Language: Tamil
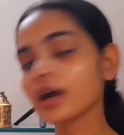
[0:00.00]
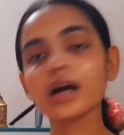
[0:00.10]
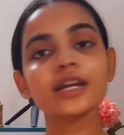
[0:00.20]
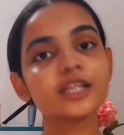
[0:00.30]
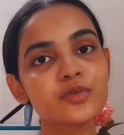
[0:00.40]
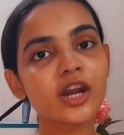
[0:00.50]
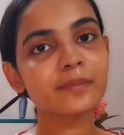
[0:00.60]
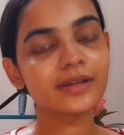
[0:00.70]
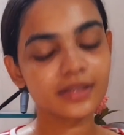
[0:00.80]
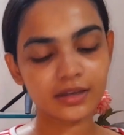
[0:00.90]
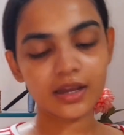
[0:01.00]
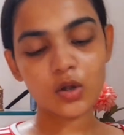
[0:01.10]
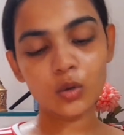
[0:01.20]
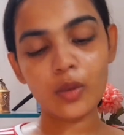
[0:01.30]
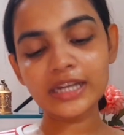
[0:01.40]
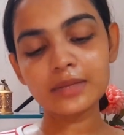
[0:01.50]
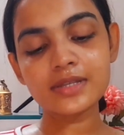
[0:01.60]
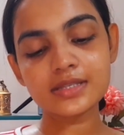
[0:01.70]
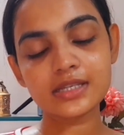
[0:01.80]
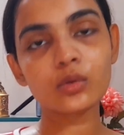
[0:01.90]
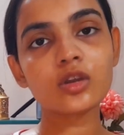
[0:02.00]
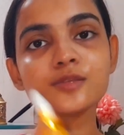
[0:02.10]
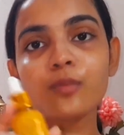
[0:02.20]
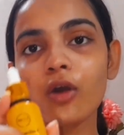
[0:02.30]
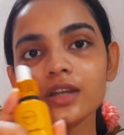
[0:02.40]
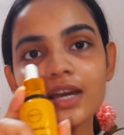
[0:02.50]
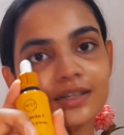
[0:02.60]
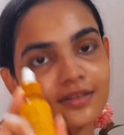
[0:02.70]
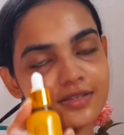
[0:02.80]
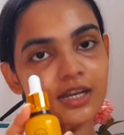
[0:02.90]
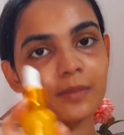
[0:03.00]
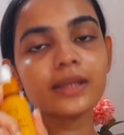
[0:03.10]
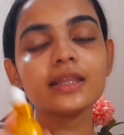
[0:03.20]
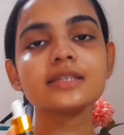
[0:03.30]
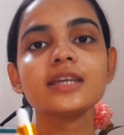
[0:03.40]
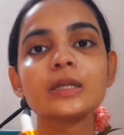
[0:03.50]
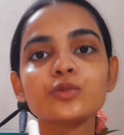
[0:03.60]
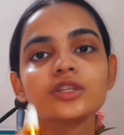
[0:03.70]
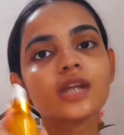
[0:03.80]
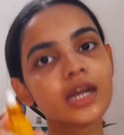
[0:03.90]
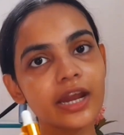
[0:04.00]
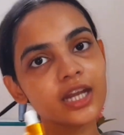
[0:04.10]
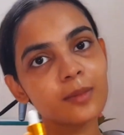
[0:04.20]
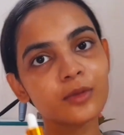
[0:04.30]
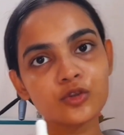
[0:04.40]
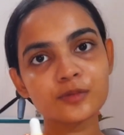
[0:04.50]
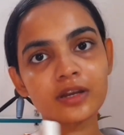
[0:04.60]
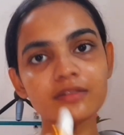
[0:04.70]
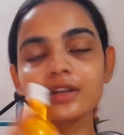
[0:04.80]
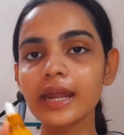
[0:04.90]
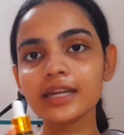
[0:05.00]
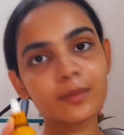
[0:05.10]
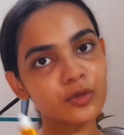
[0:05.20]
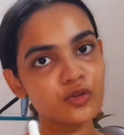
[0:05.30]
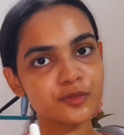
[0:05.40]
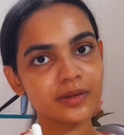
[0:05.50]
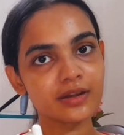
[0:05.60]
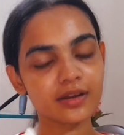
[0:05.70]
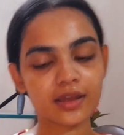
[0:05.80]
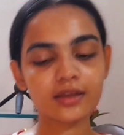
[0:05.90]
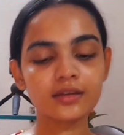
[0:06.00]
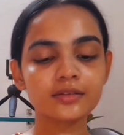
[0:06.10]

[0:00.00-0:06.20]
அடுத்த ப்ராடக்ட் பார்த்தீங்கன்னா என்னோடய வைட்டமின் சியோட ஸ்பாட் கரெக்டர் சீரம் இந்த சீரம் வந்து நான் டே டைம்லேயும் யூஸ் பண்ணுவேன் நைட் டைம்லேயும் யூஸ் பண்ணிகிட்ருக்கேன்